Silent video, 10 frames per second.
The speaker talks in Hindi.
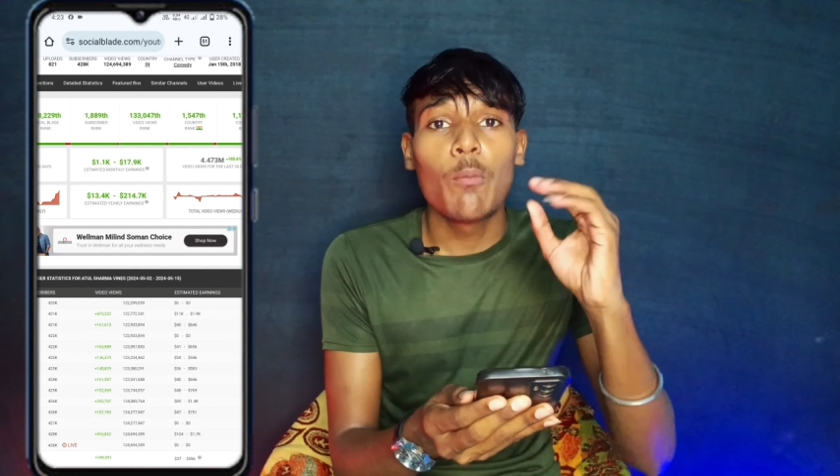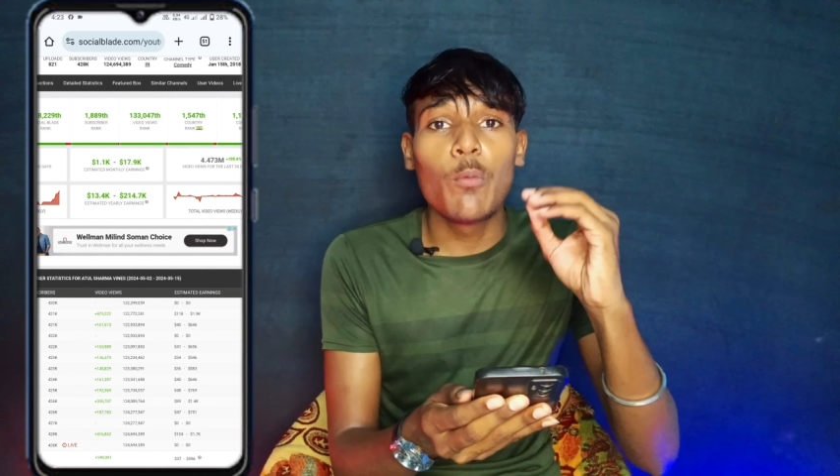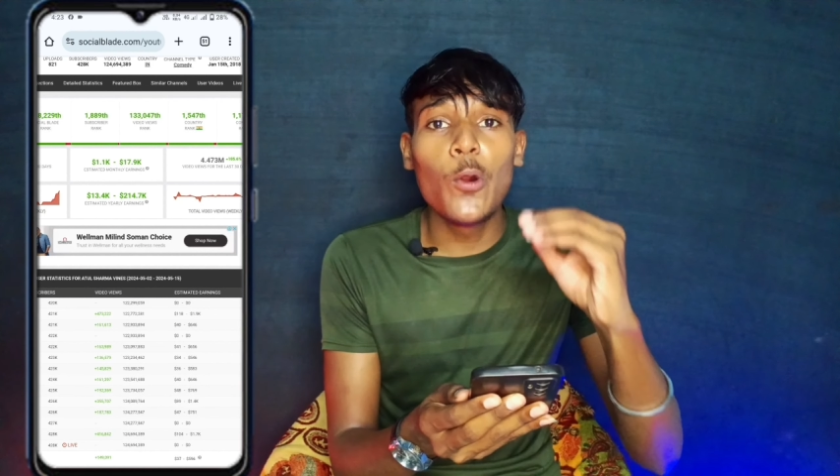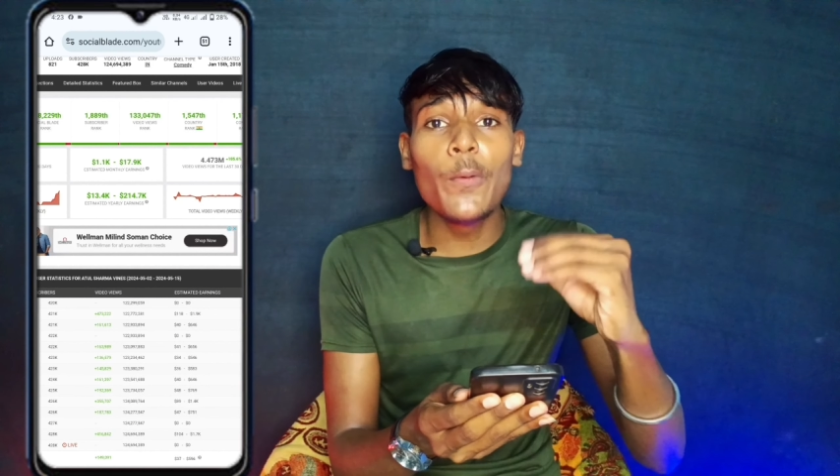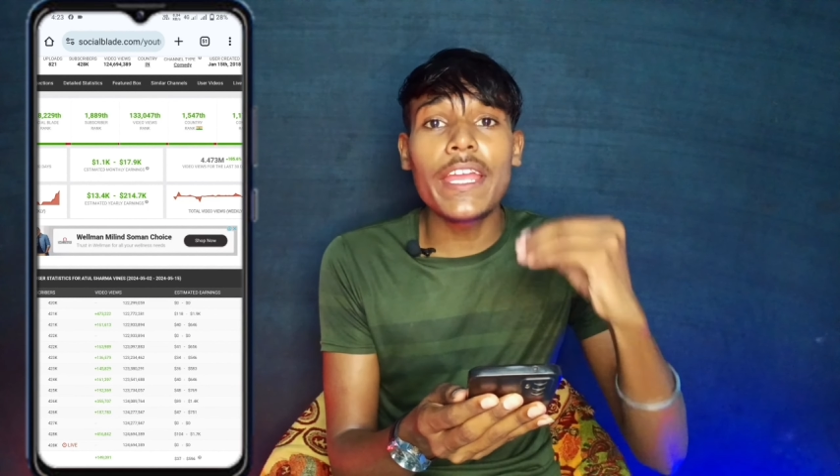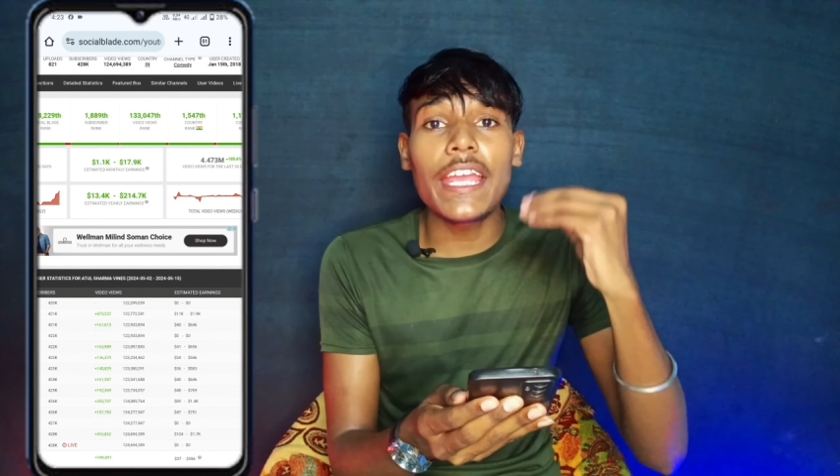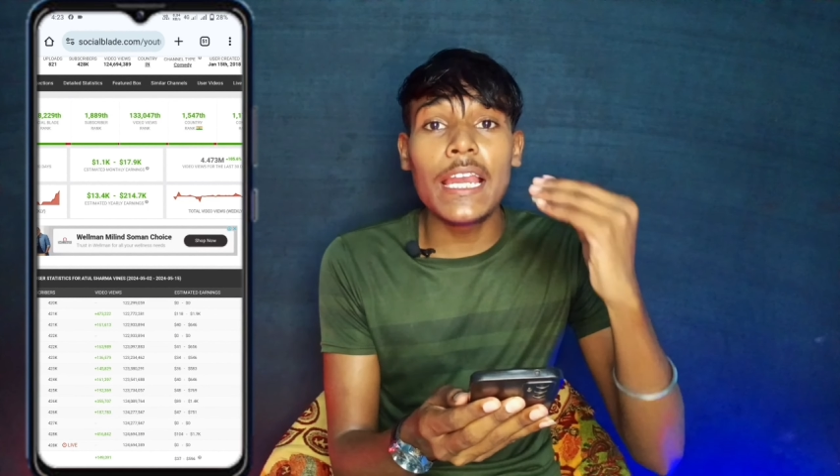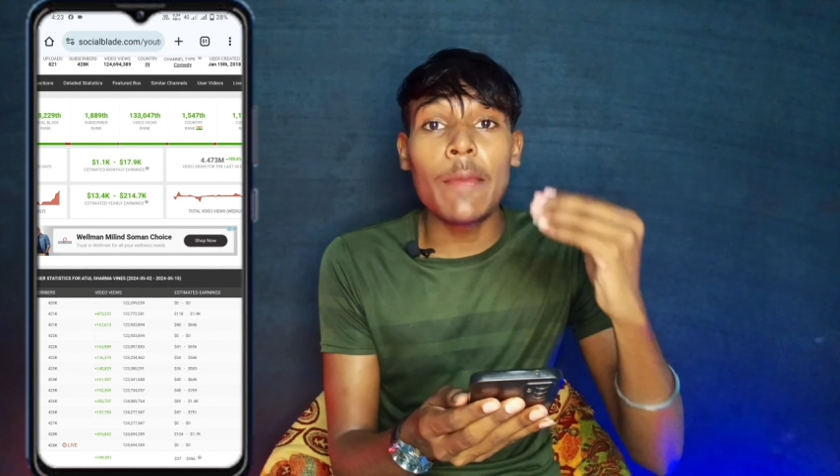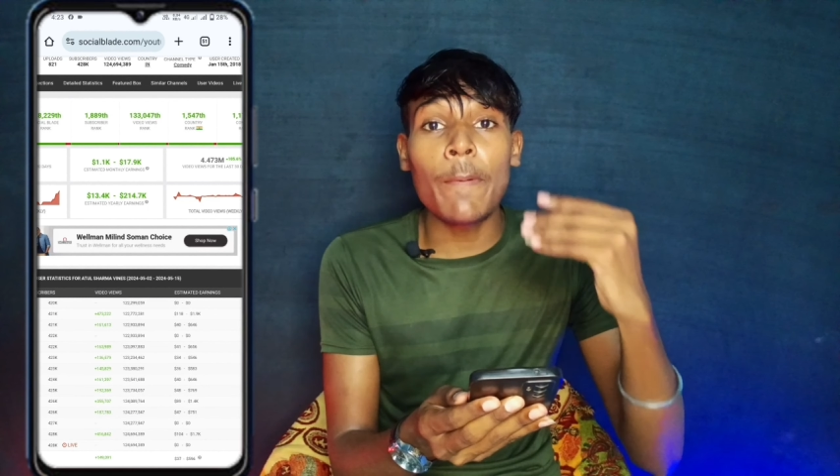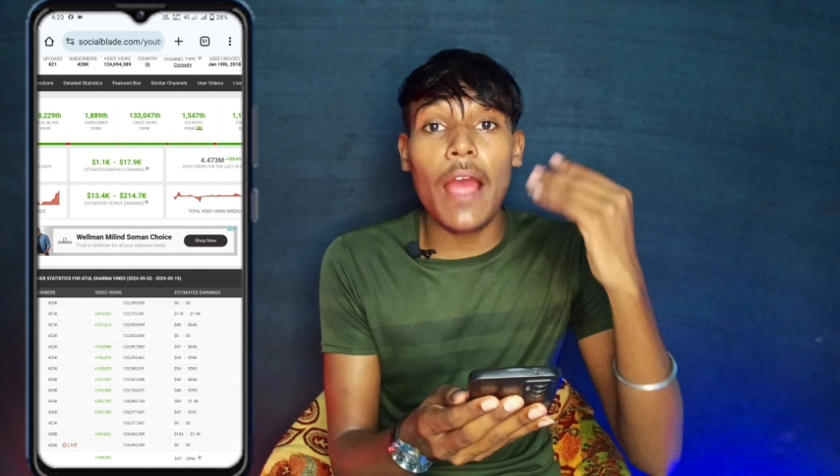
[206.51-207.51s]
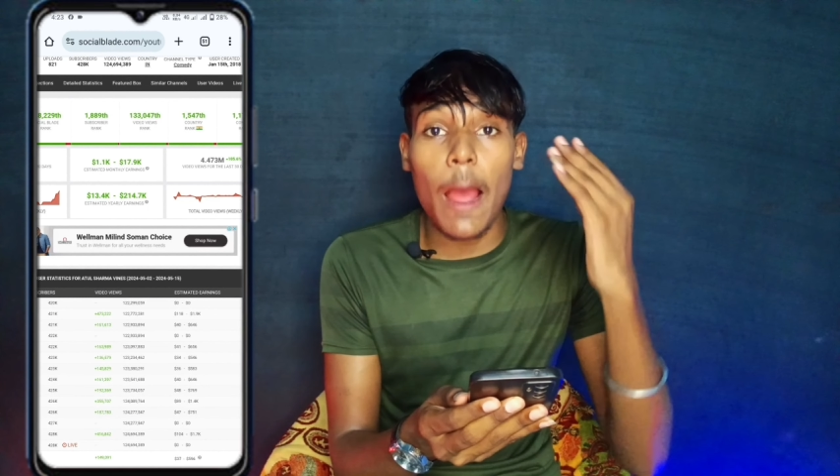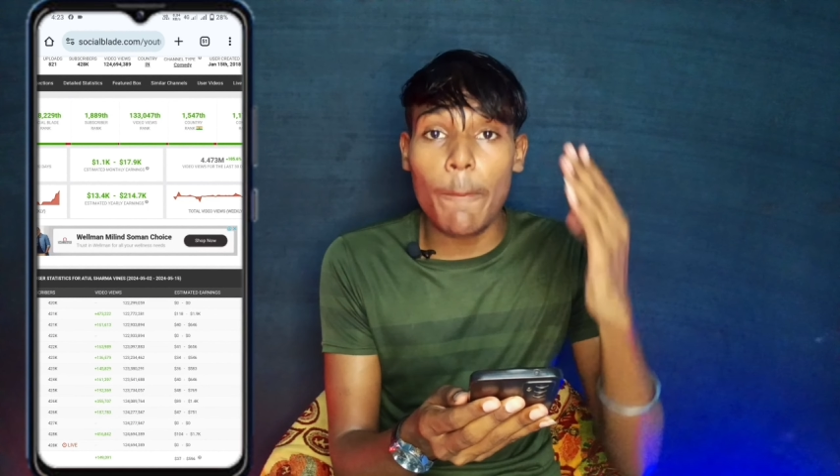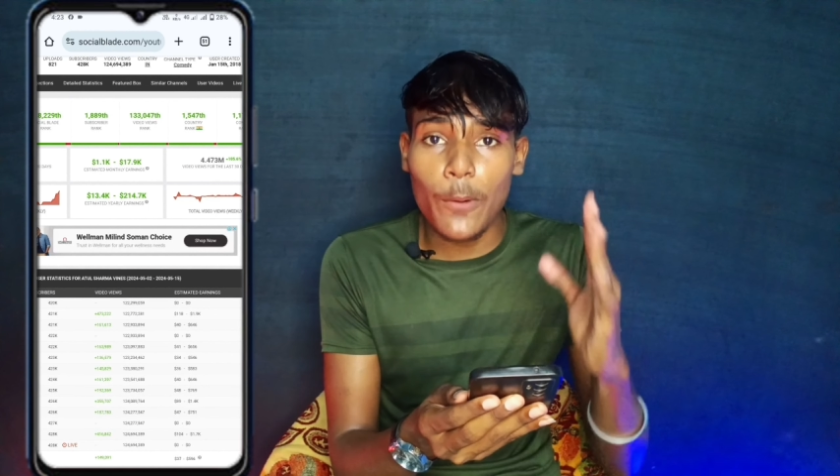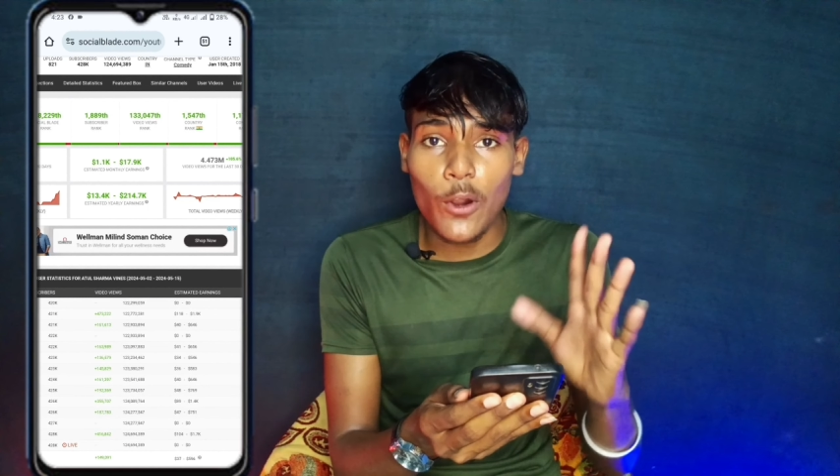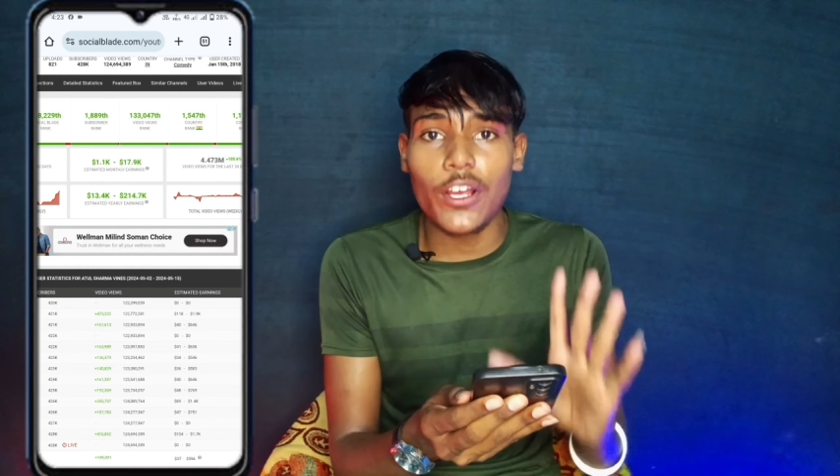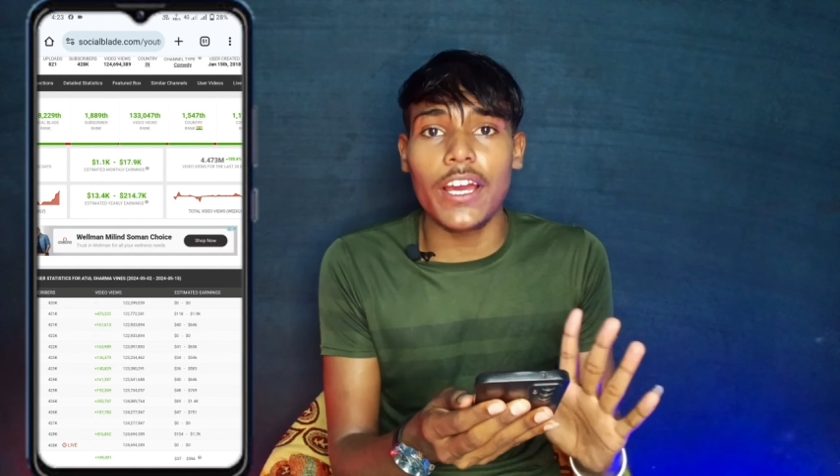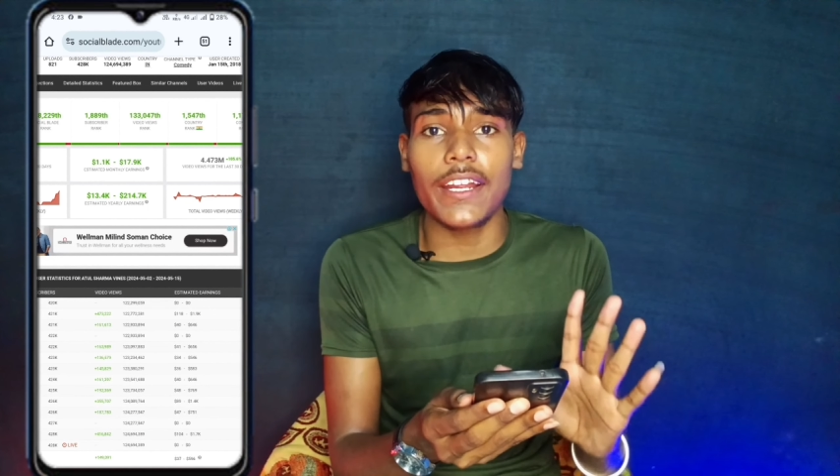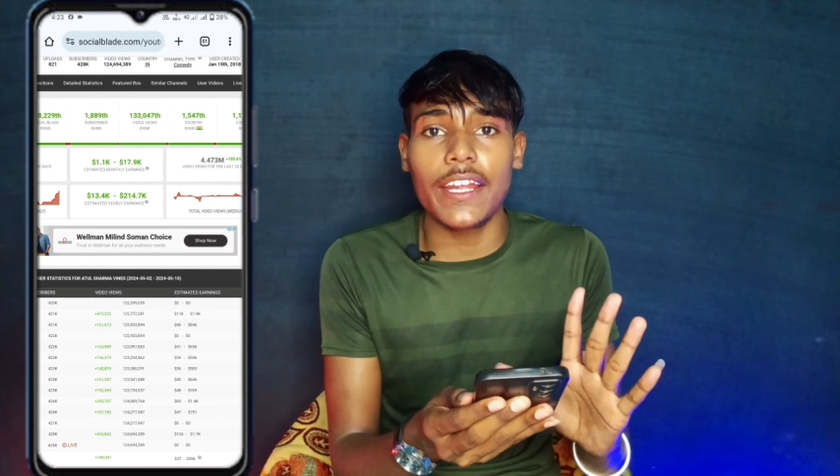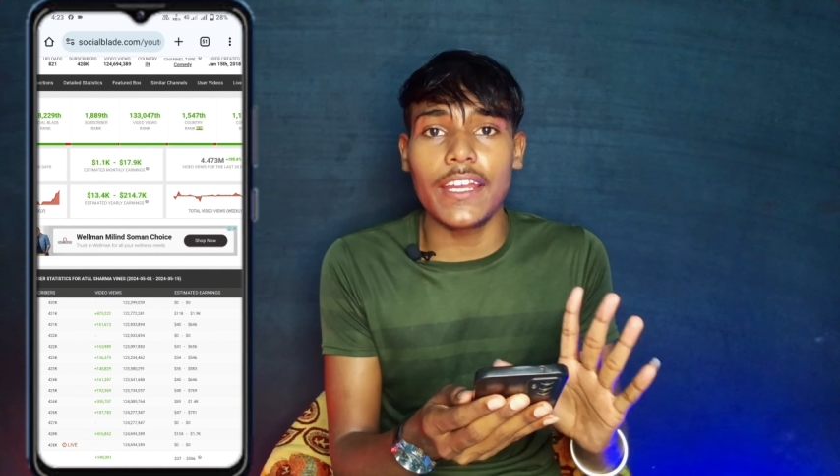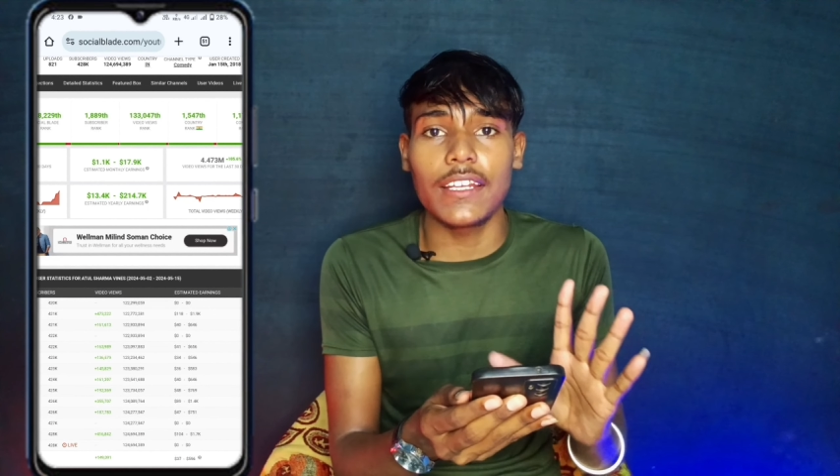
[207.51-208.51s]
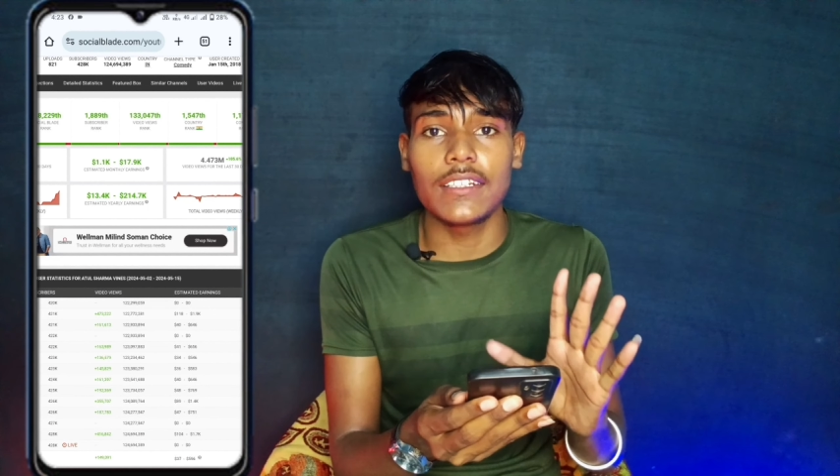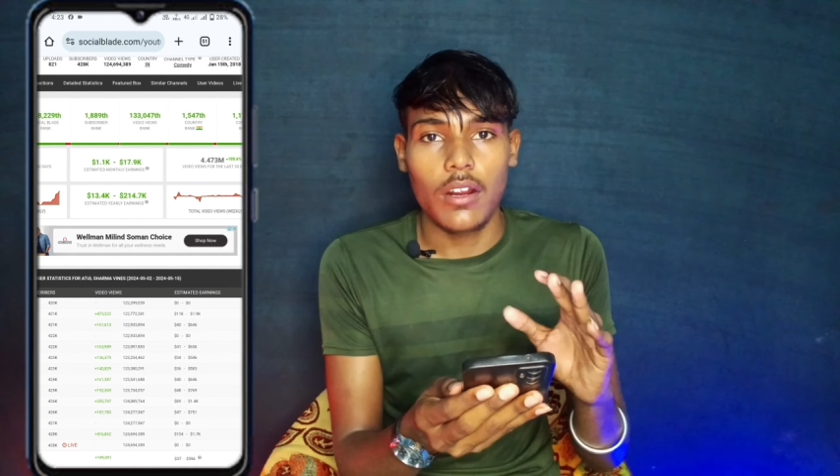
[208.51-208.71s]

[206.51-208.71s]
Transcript: मूवी क्लिप अपलोड करके